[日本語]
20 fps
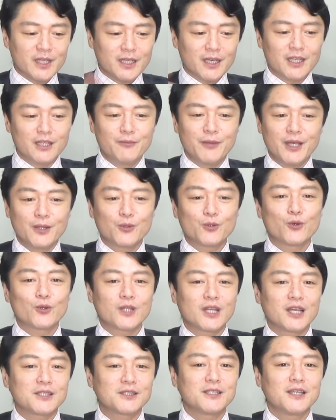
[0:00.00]
なイベントを
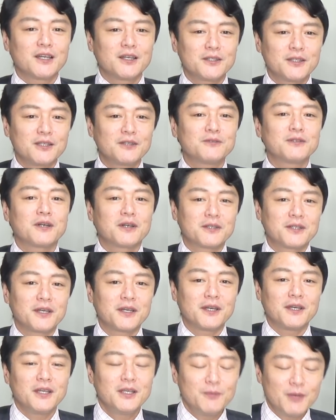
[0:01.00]
立ち上げていく中
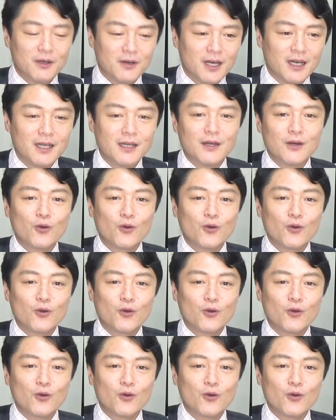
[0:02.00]
で今は